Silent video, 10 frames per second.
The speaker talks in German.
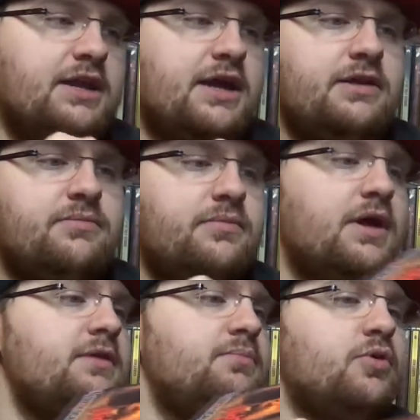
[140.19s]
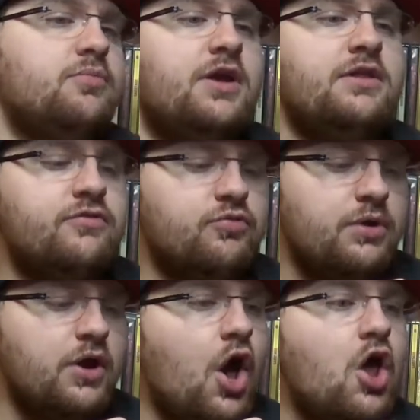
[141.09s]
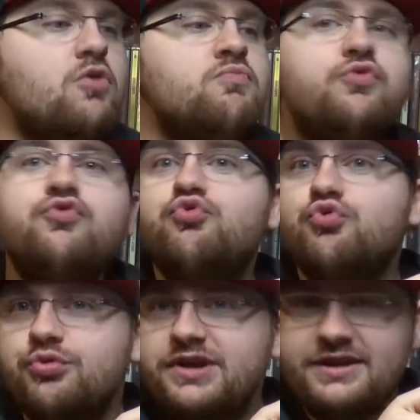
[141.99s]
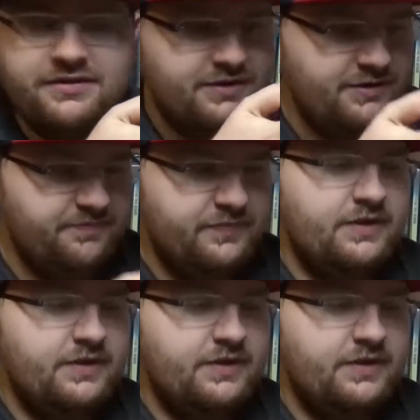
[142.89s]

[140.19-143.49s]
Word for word: Nightmare on Elm Street. Ne?